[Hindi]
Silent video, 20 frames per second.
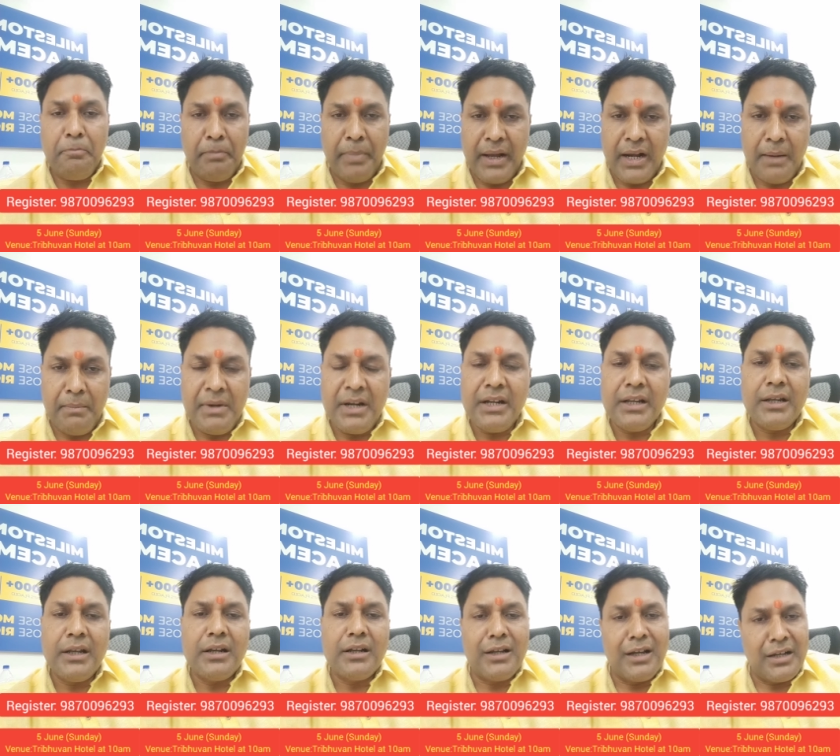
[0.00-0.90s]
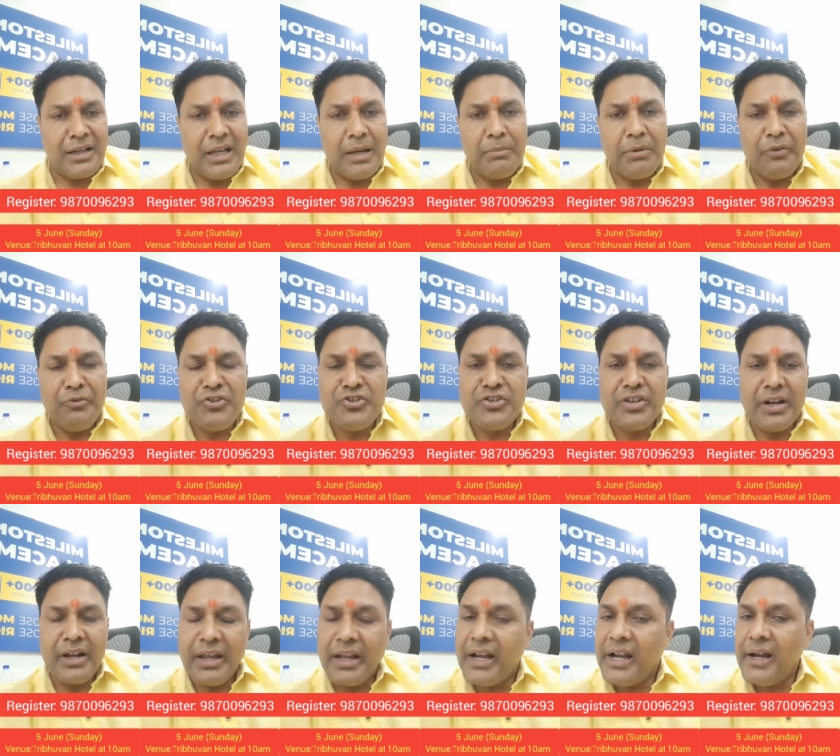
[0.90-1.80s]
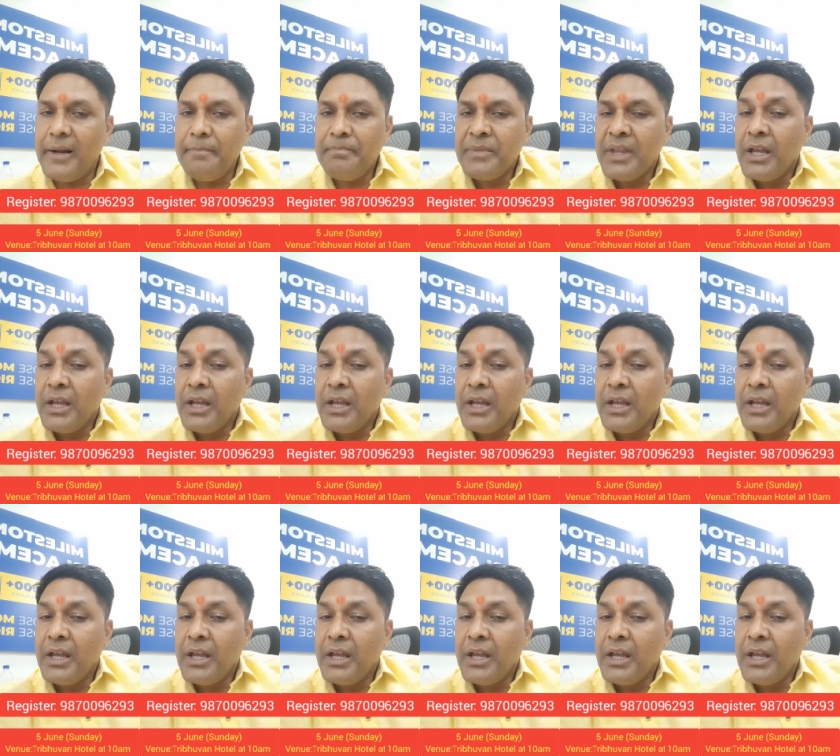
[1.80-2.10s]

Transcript: पैरामेडिकल का क्या भविष्य रहेगा